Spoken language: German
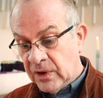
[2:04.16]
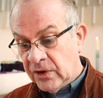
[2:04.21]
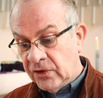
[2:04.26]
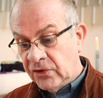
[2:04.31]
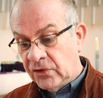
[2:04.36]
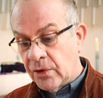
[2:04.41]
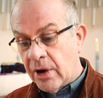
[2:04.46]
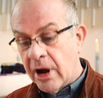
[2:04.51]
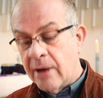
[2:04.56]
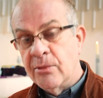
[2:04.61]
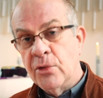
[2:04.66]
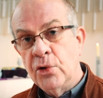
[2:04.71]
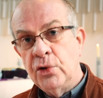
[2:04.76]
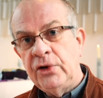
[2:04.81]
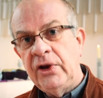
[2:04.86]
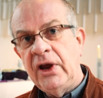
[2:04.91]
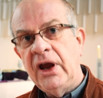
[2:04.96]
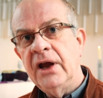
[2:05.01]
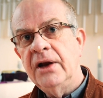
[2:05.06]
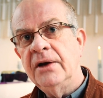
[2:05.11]
zu
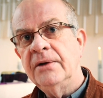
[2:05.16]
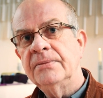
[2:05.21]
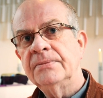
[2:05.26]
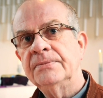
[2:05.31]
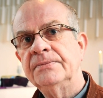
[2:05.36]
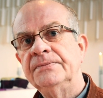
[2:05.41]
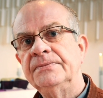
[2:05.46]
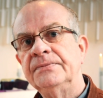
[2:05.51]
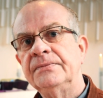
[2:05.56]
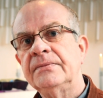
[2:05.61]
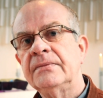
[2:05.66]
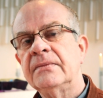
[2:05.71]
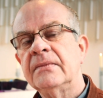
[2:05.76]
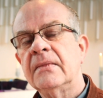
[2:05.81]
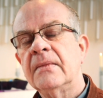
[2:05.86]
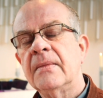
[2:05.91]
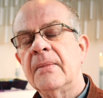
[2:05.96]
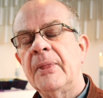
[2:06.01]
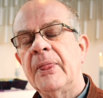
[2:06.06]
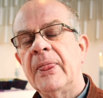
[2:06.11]
ermutigen
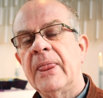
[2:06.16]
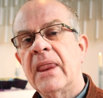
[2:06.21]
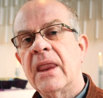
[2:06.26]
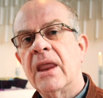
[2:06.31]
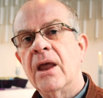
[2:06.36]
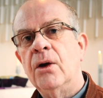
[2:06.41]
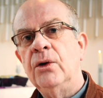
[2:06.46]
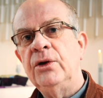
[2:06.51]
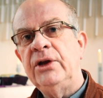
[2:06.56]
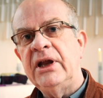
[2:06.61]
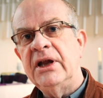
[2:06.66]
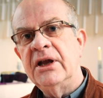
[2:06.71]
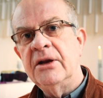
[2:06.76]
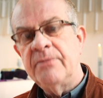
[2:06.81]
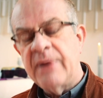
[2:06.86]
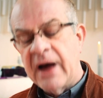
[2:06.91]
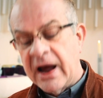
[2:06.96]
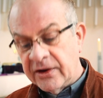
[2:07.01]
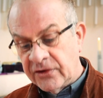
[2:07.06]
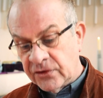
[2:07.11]
und
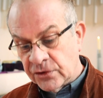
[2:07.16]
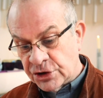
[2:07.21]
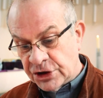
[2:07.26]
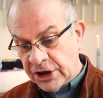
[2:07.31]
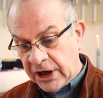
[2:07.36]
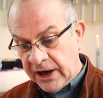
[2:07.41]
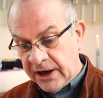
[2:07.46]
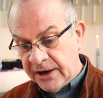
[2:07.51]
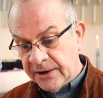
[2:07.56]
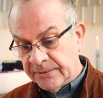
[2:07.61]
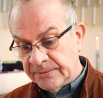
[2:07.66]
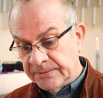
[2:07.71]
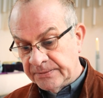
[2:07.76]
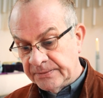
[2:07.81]
ihnen beizustehen.